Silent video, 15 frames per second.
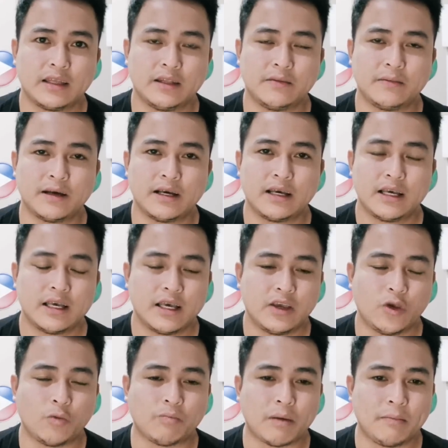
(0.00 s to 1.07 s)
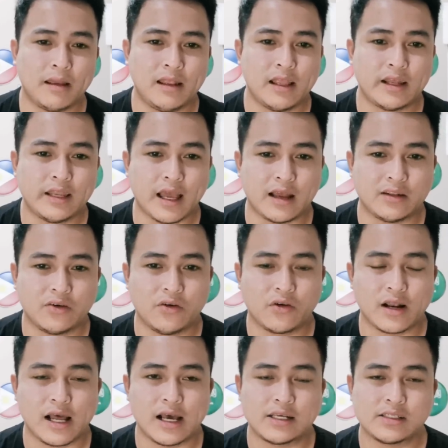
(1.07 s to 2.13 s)
'Di ba? Yung pamilya ni
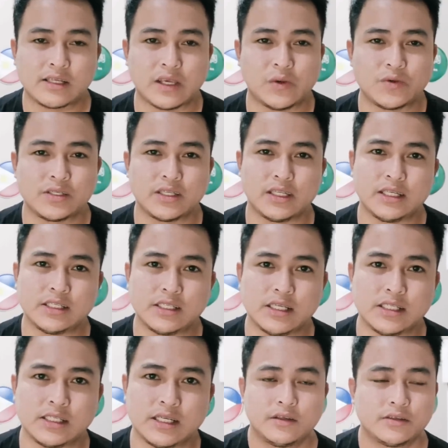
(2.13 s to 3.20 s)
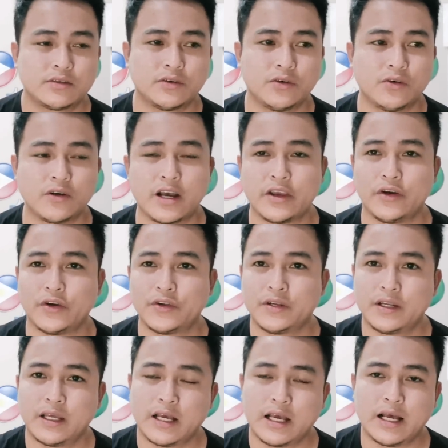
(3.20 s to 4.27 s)
Adora, siya yung sinisisi. So
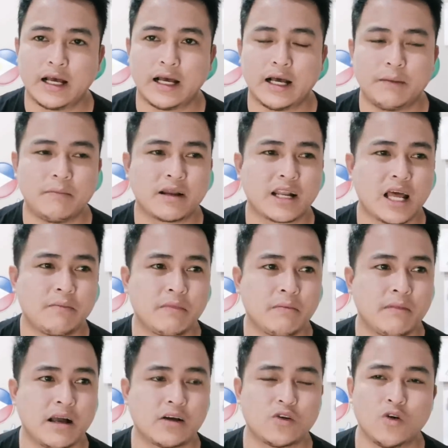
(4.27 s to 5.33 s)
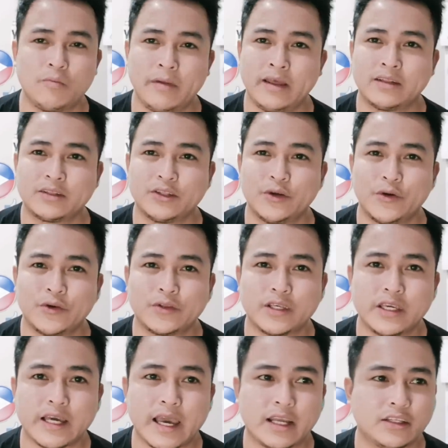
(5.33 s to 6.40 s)
ngayon, uh, marami mga comment doon
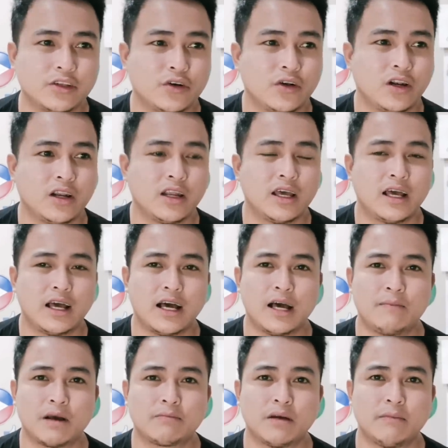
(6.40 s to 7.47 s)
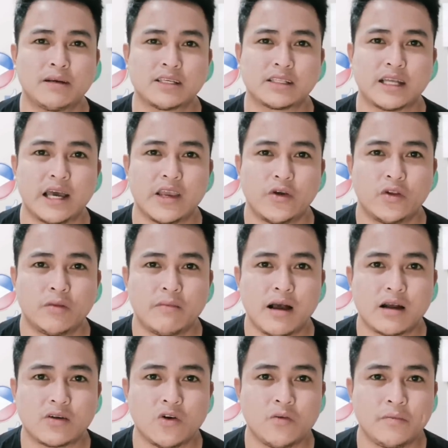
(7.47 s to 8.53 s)
kay Idol. Uh, magbabasa tayo ng
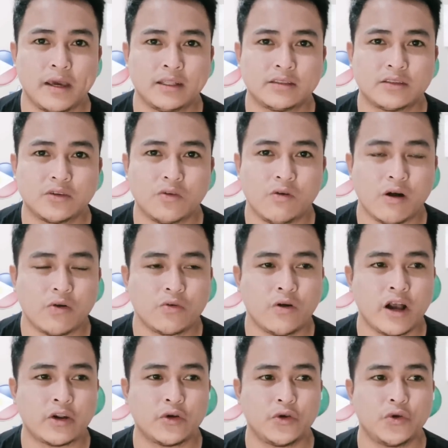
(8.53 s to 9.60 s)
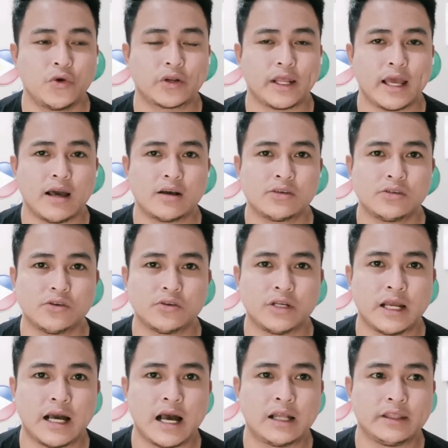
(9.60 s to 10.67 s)
mga comment kung, kung ano yung reaction
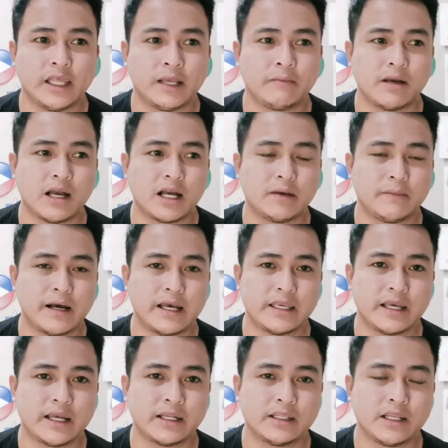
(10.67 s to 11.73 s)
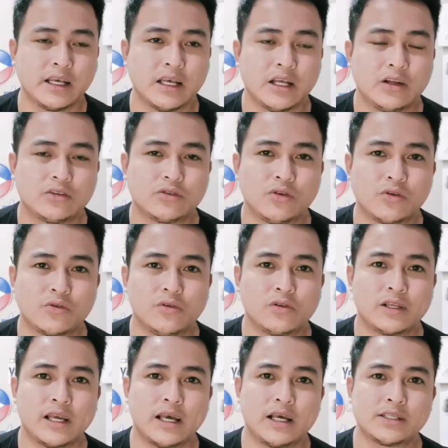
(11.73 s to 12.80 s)
ng ating mga kabayan tungkol
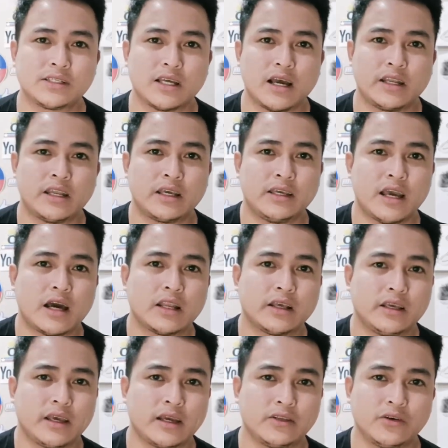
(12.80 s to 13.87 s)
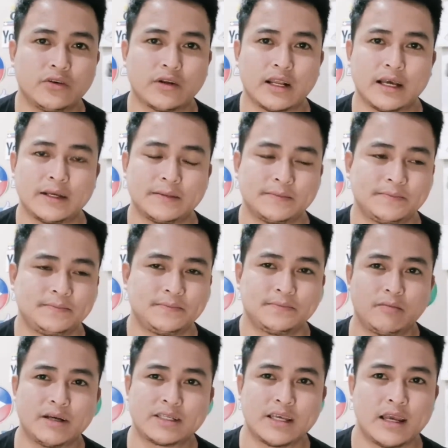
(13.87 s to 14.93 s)
nga sa nangyari kay Adora.
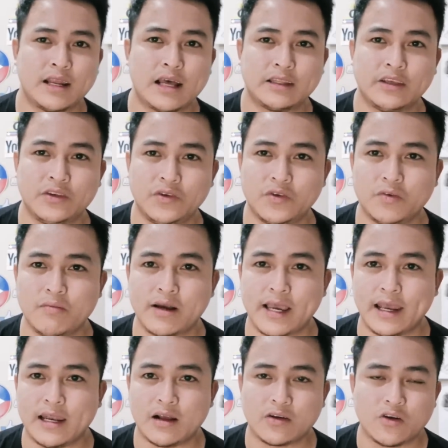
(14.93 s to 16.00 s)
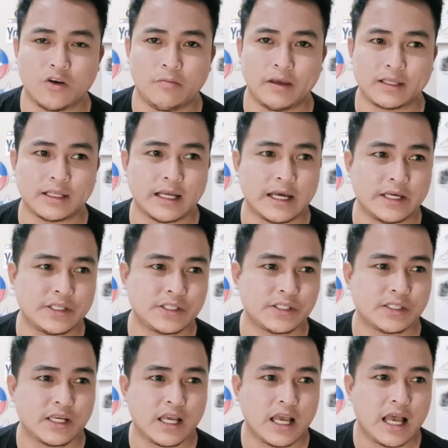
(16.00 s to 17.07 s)
Basahin natin yung mga ilang comment
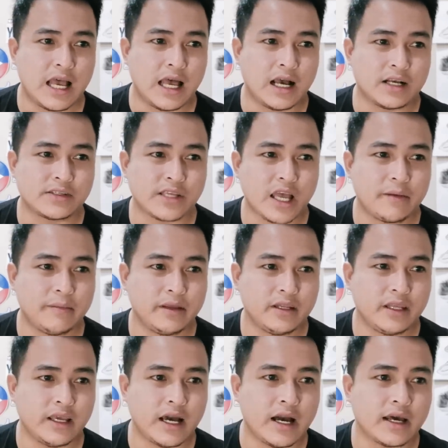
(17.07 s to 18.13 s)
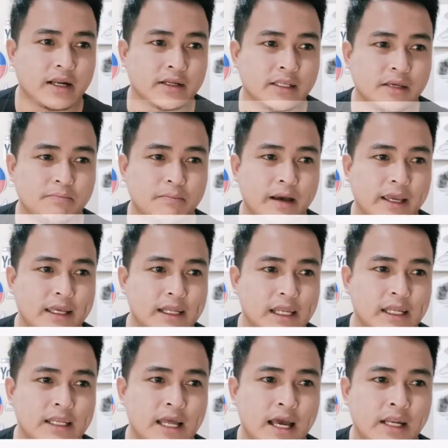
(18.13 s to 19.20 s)
guys. Ang sabi ni Arnie
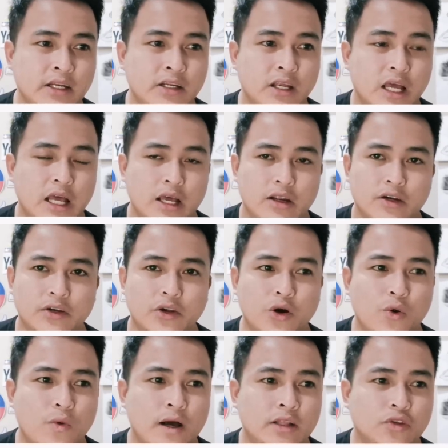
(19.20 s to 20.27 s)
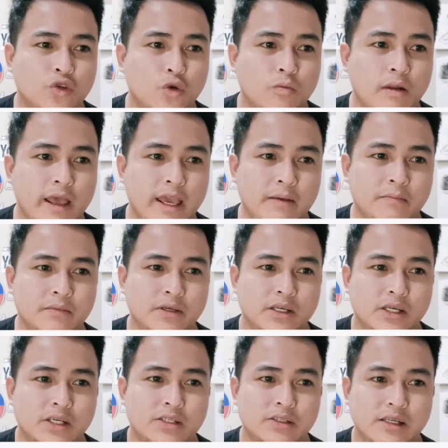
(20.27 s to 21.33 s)
Pangilinan, No one to blame.
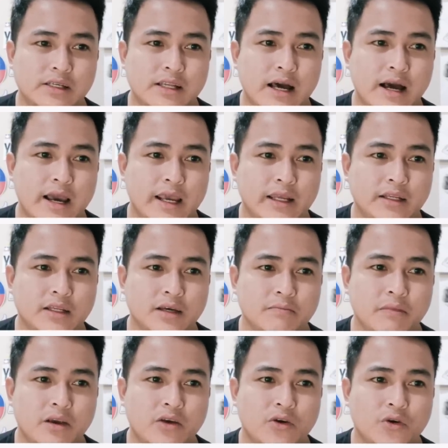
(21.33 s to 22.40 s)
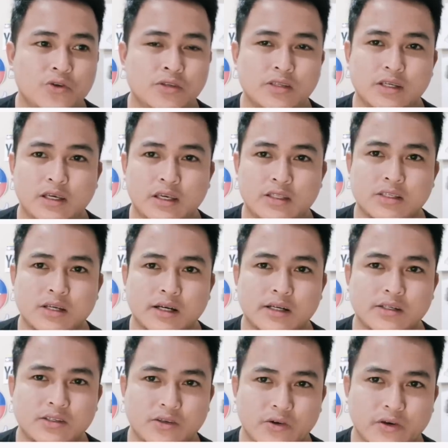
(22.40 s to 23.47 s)
She died because it's
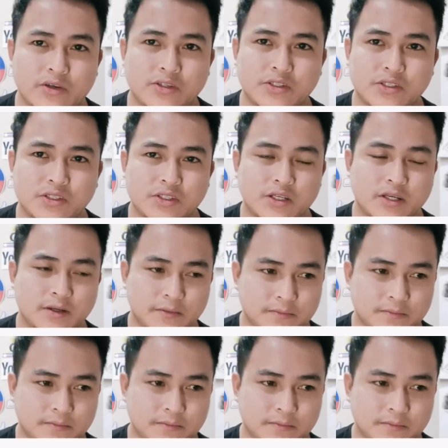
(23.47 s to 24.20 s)
her choice.